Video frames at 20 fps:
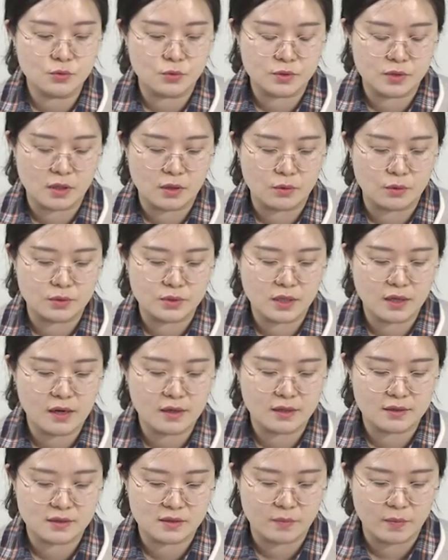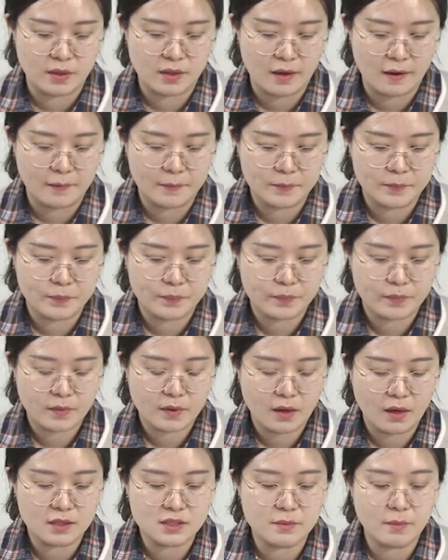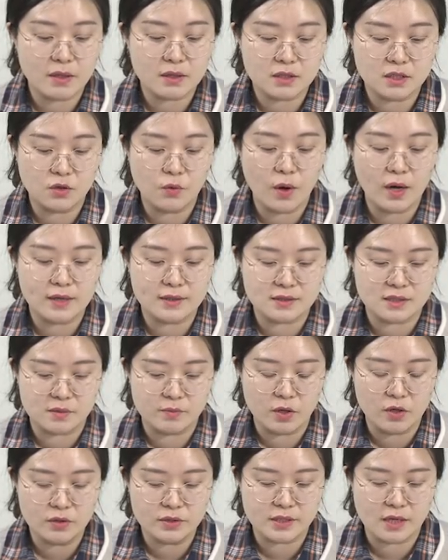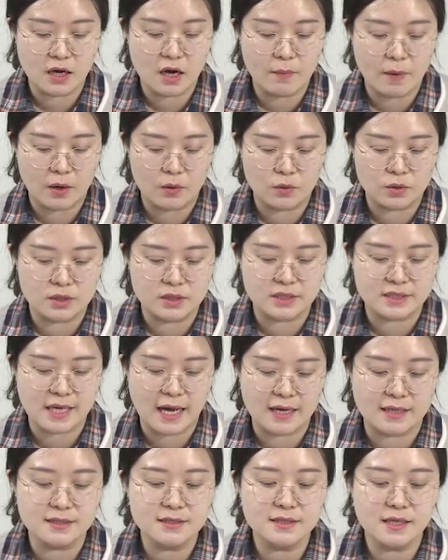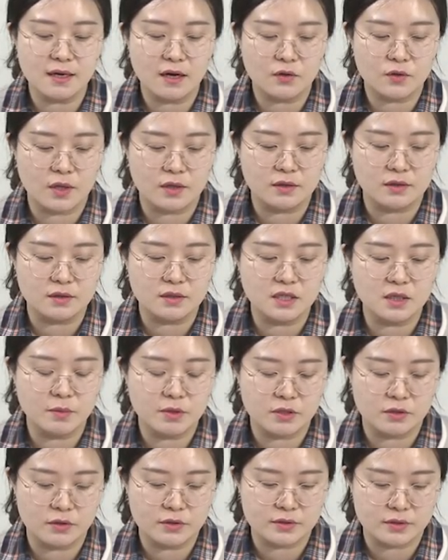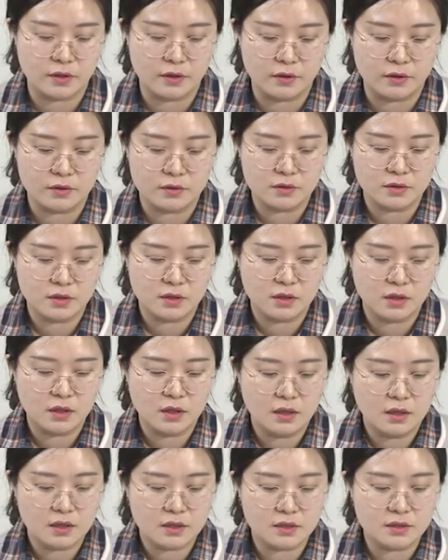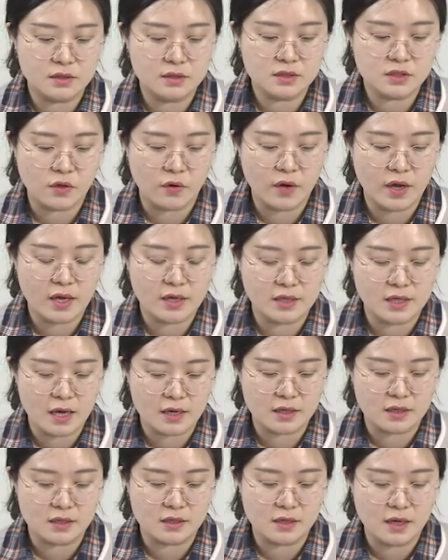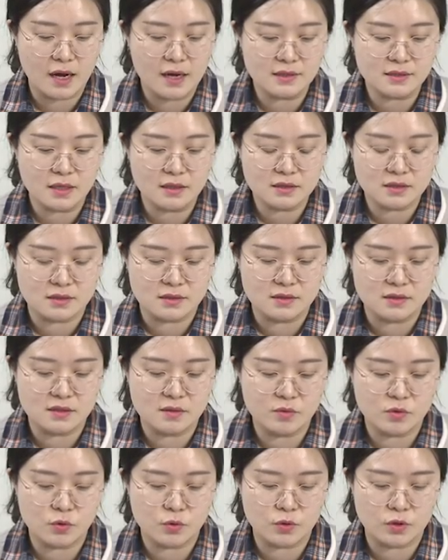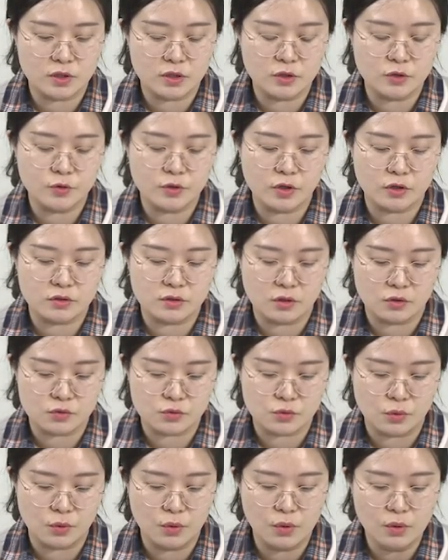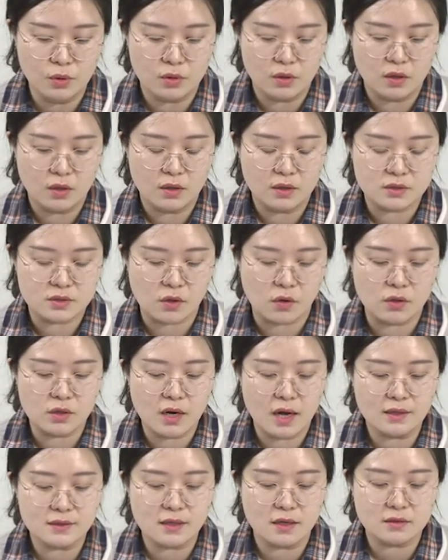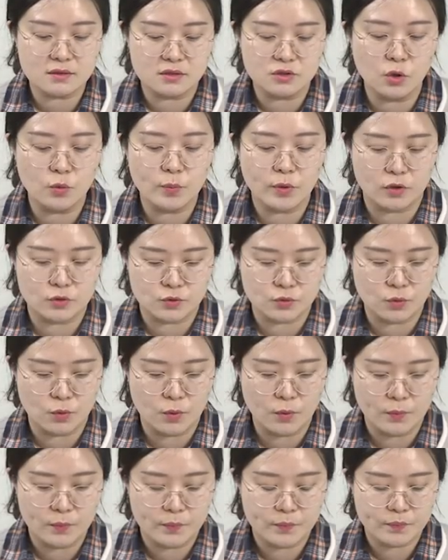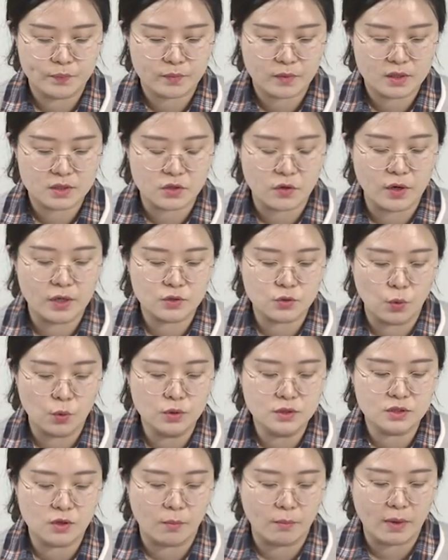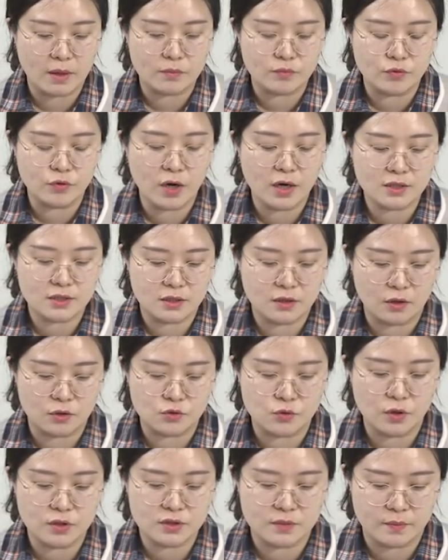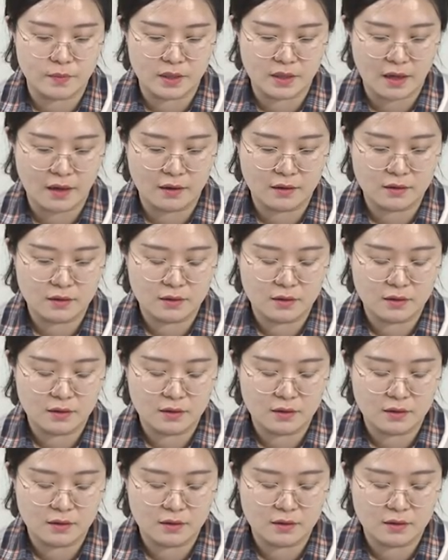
존재라고 생각했습니다. 하지만 그와 있으면 제가 바로 그 작은 새가 된 느낌이 들었어요. 그는 저의 이야기를 항상 진심으로 귀 기울여 들어주고 저를 항상 드높여주고 저의 좋은 점만 부각시켜 주었습니다.